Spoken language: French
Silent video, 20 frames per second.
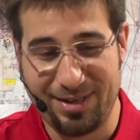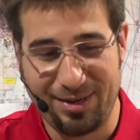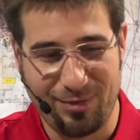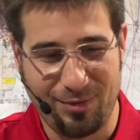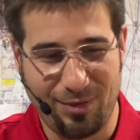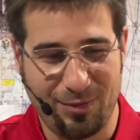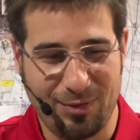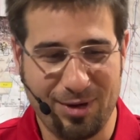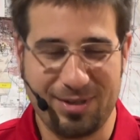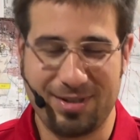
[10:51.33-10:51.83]

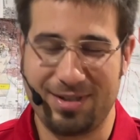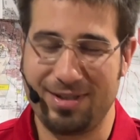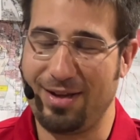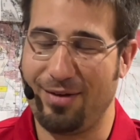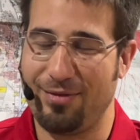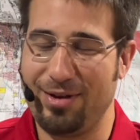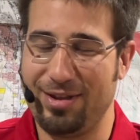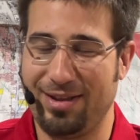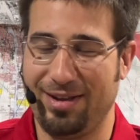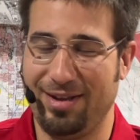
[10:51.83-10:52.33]
On va voir si
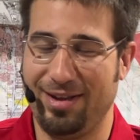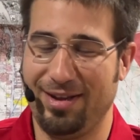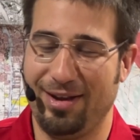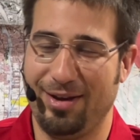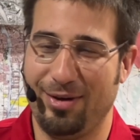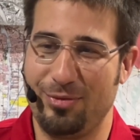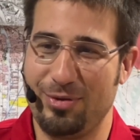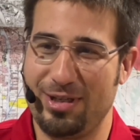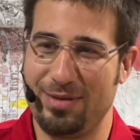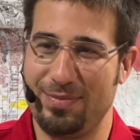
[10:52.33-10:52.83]
ça va être
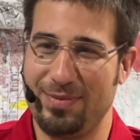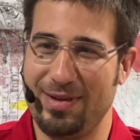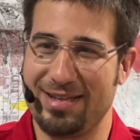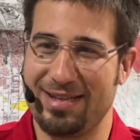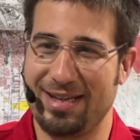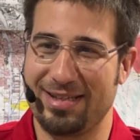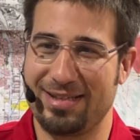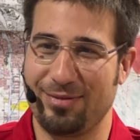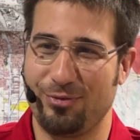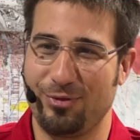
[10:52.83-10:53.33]
euh, aussi
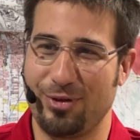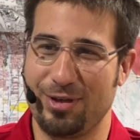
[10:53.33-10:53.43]
bien cette